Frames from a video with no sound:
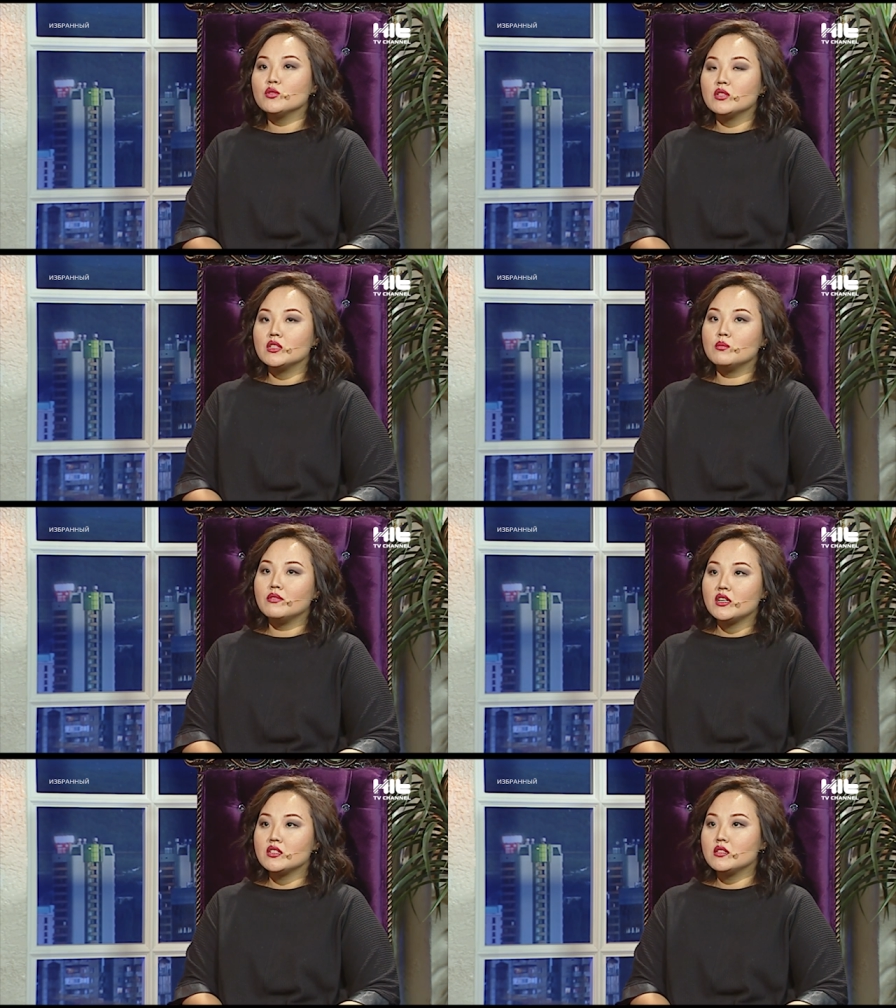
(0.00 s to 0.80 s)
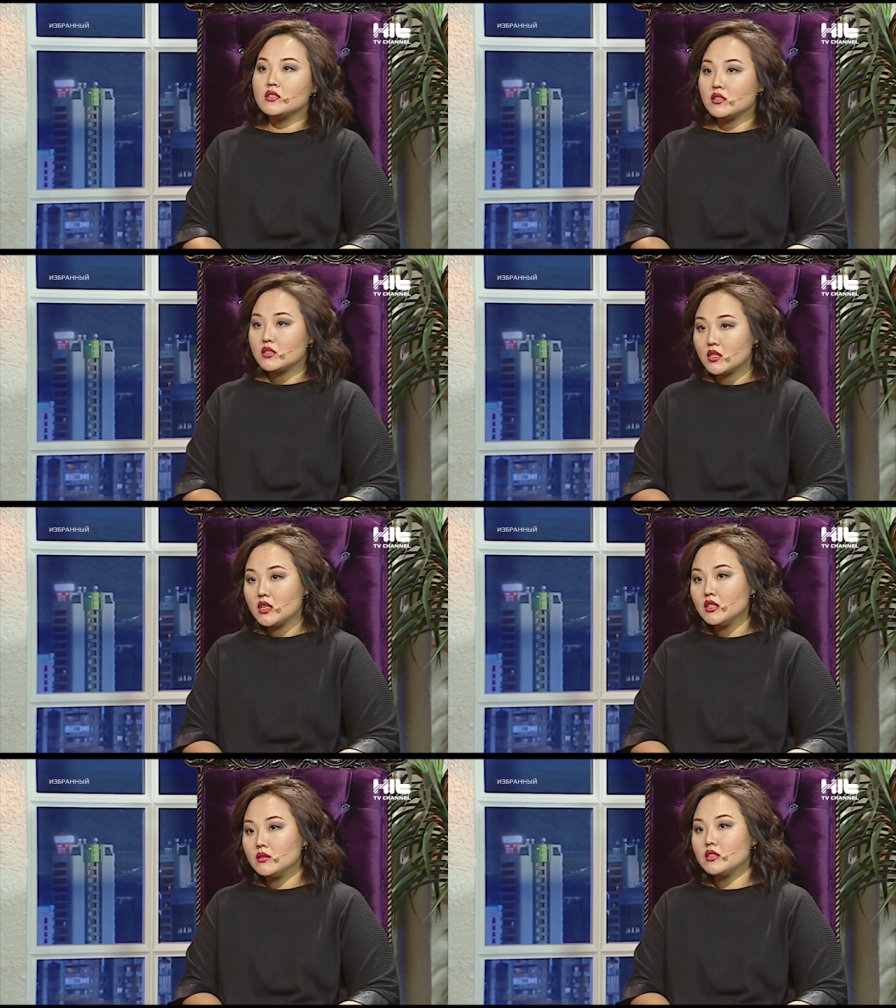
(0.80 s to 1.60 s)
что ты добиваешься всех
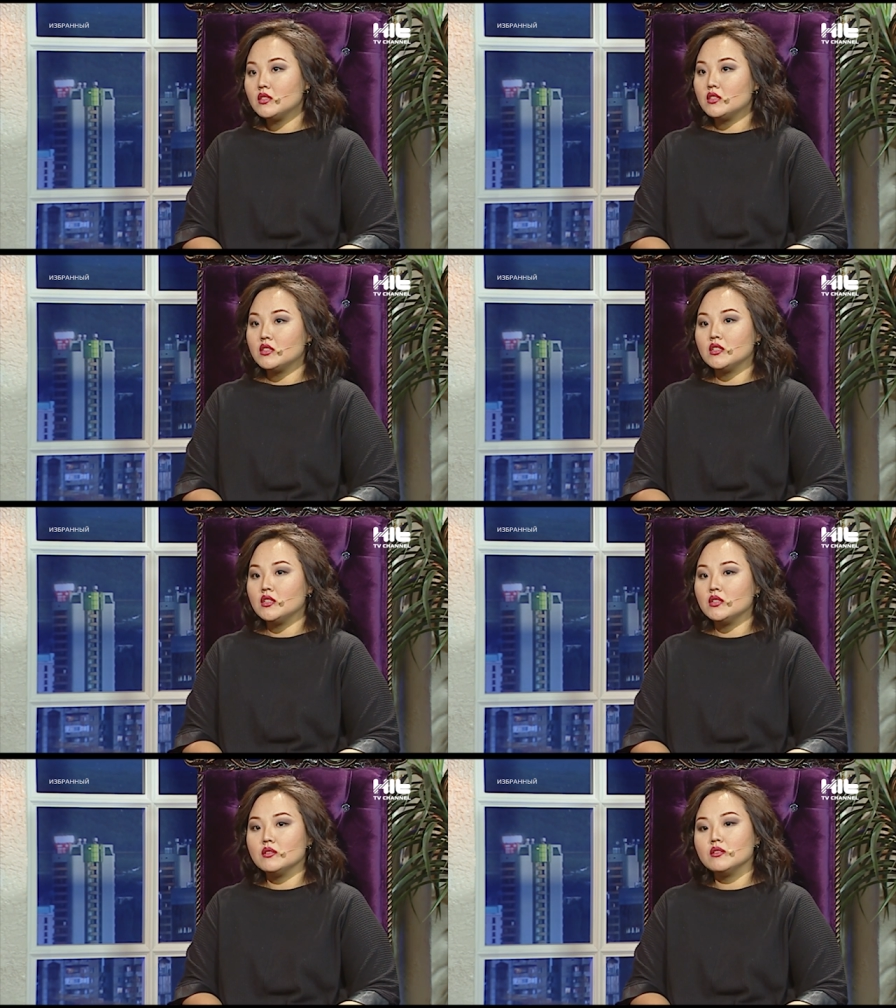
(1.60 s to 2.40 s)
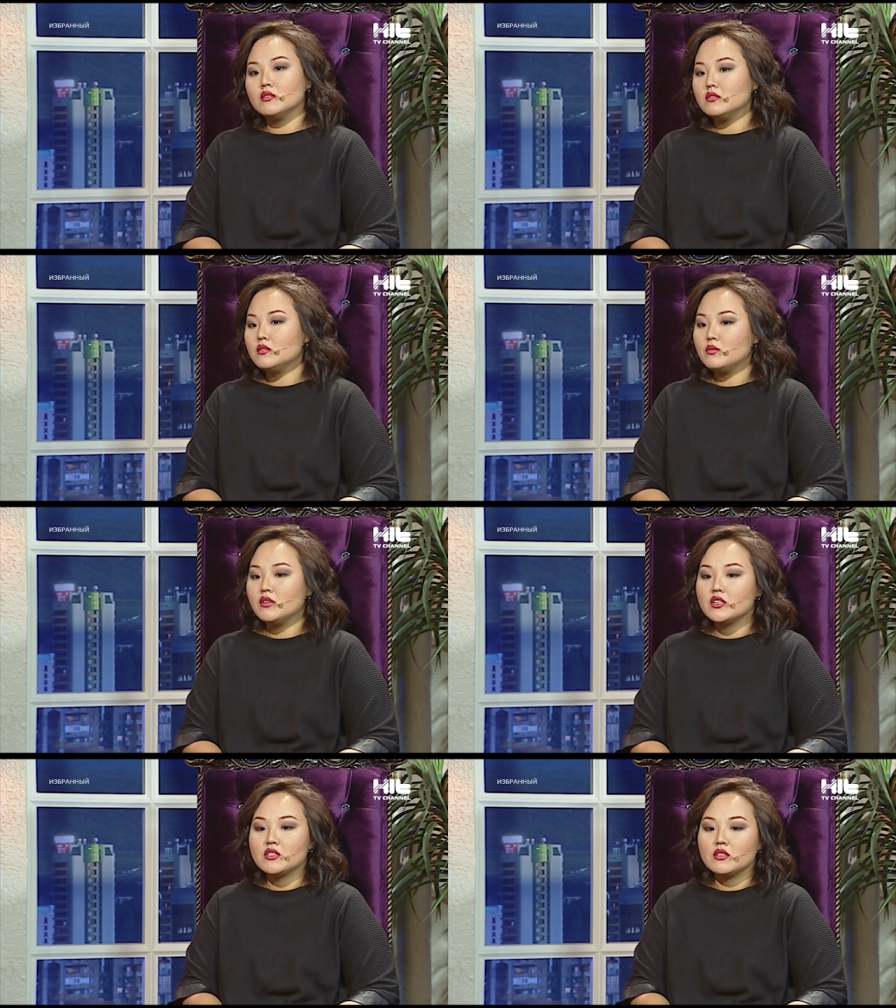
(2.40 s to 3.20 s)
целей, ты э,
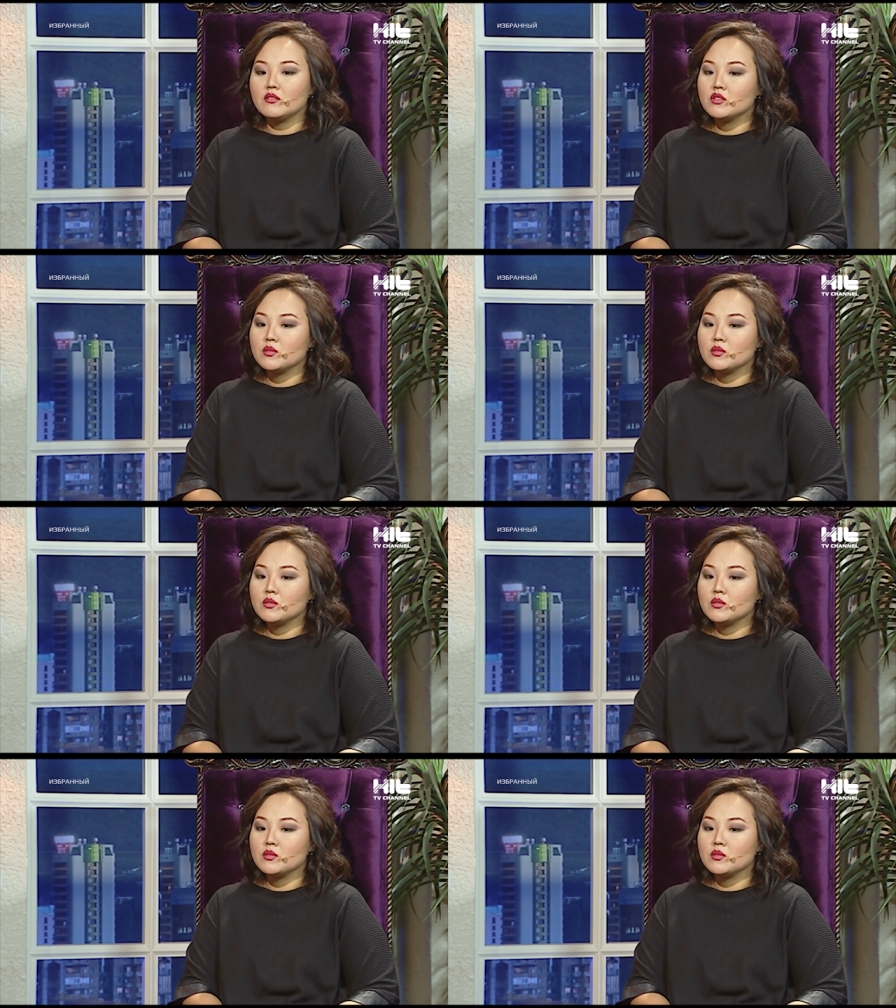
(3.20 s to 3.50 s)
добиваешься там,